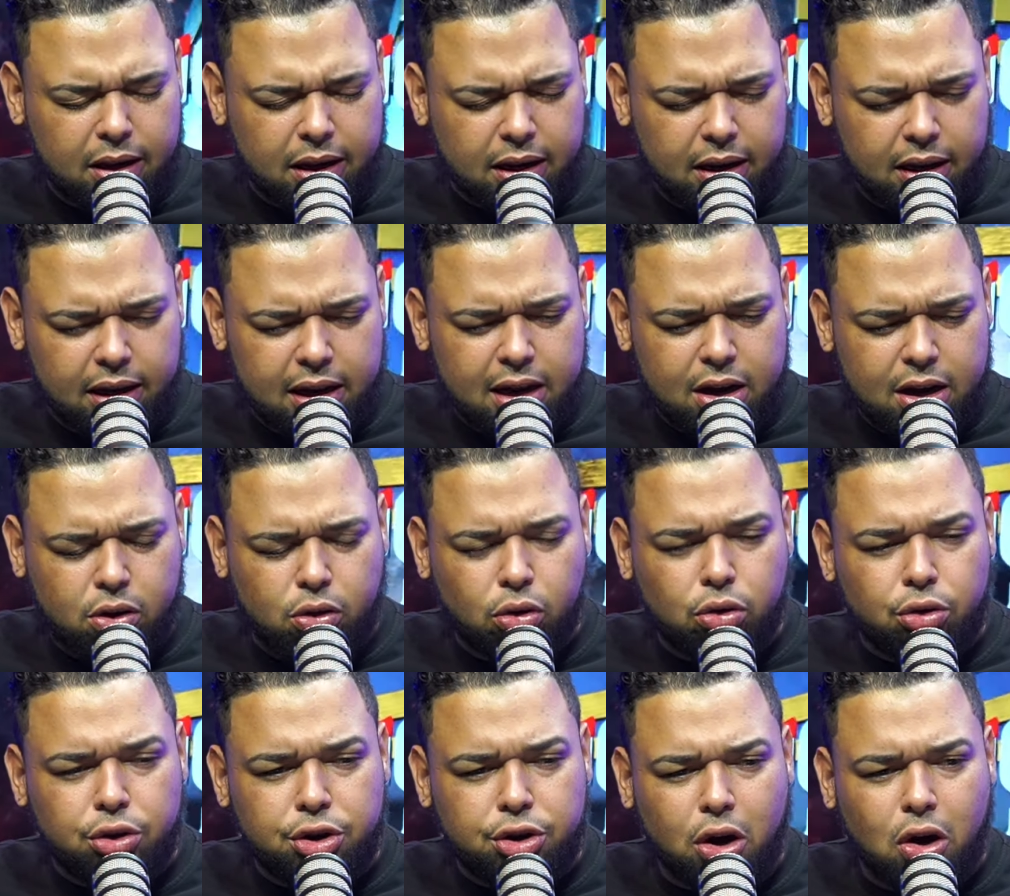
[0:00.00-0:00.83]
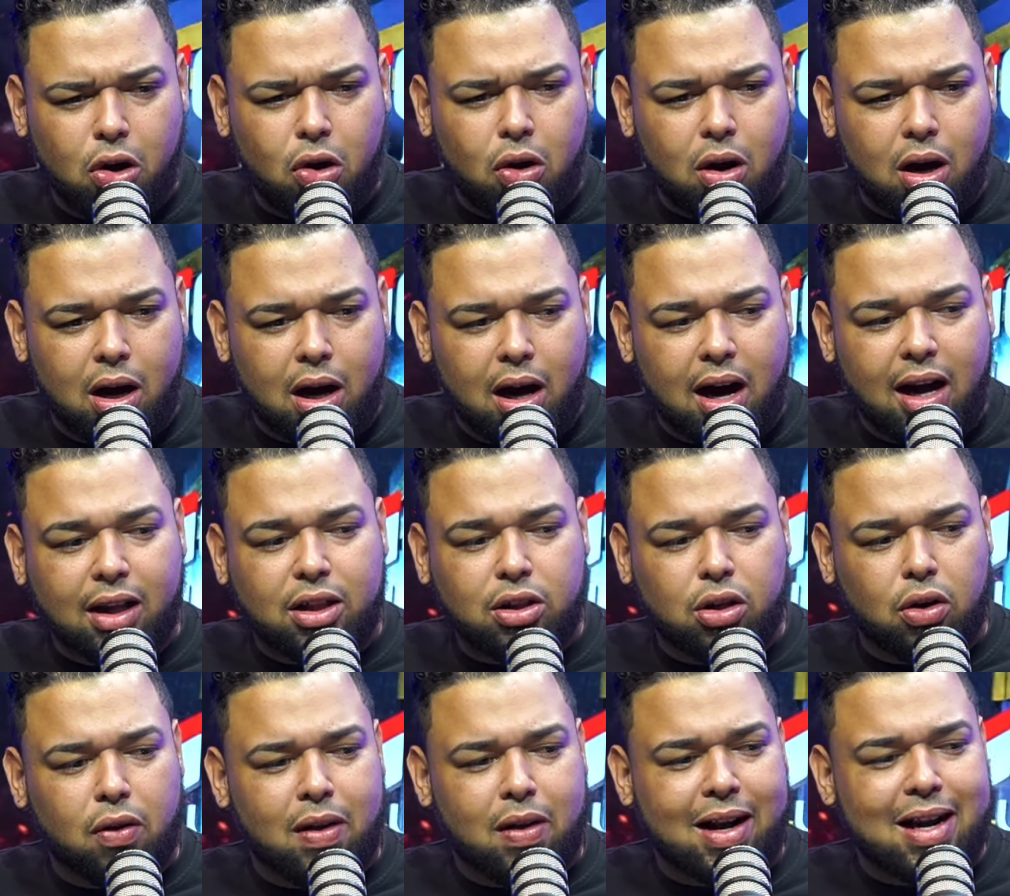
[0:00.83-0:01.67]
incluyó a
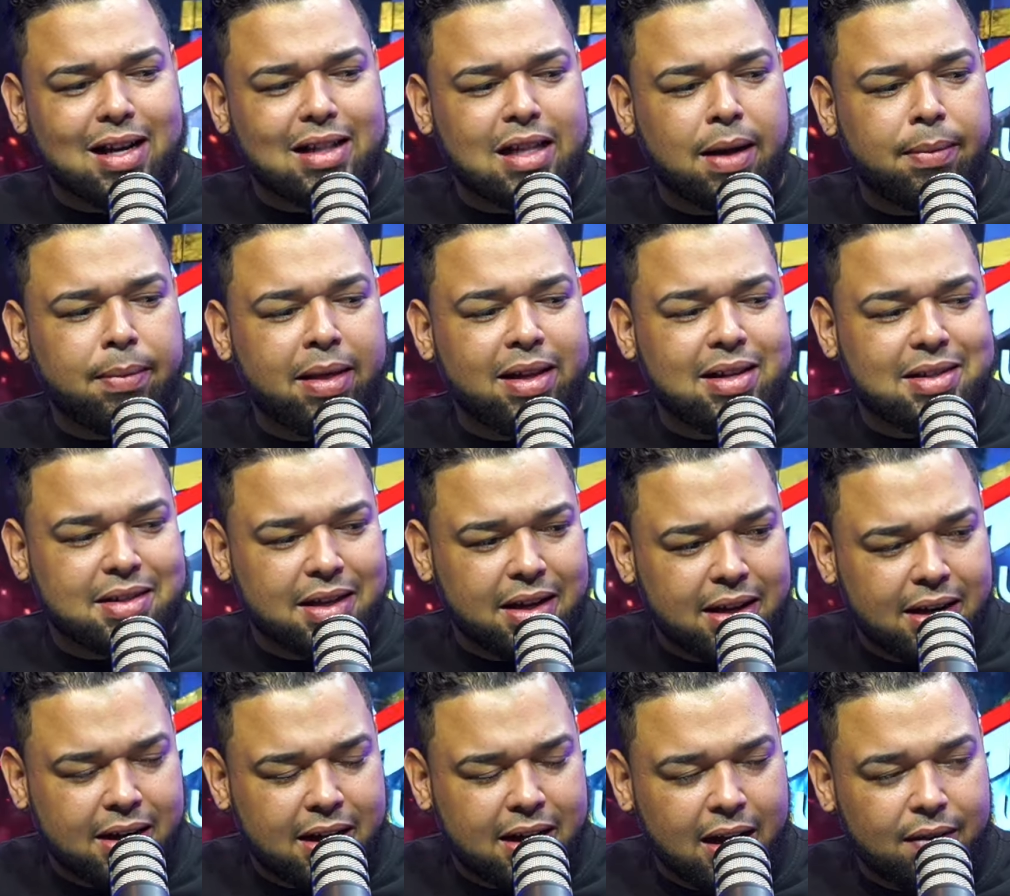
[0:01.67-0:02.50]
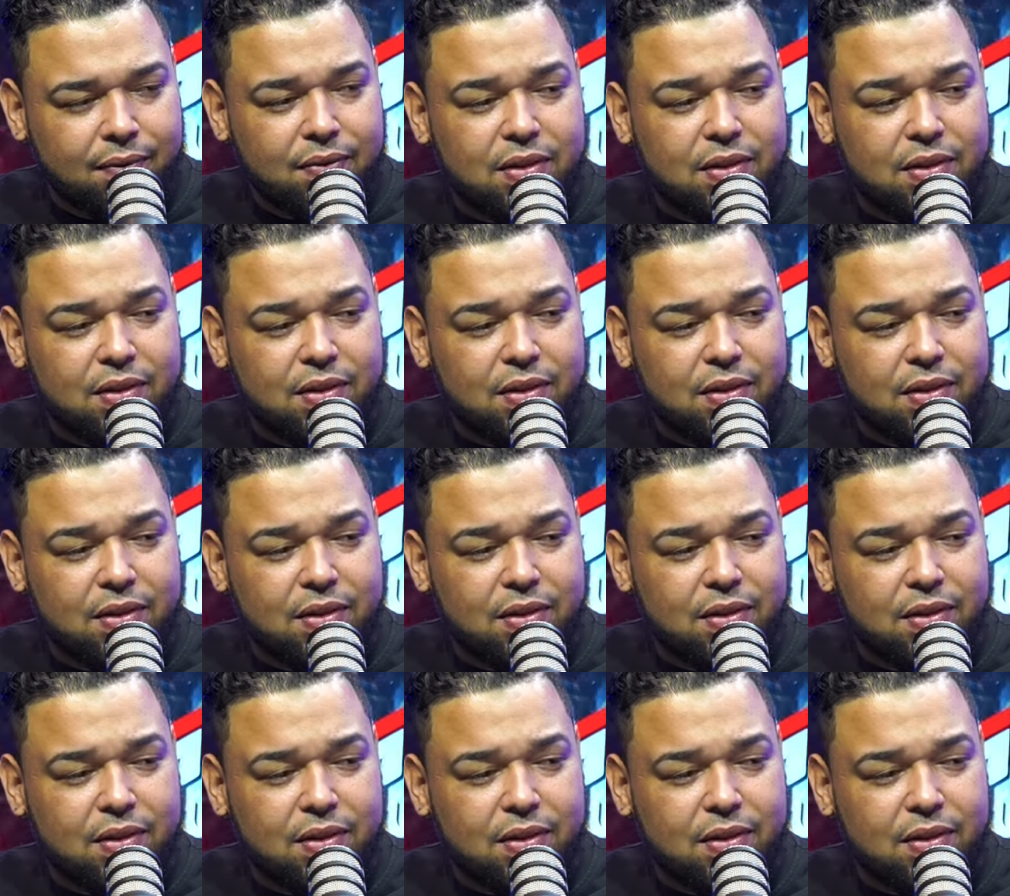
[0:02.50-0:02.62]
todo el que estaba de cerca,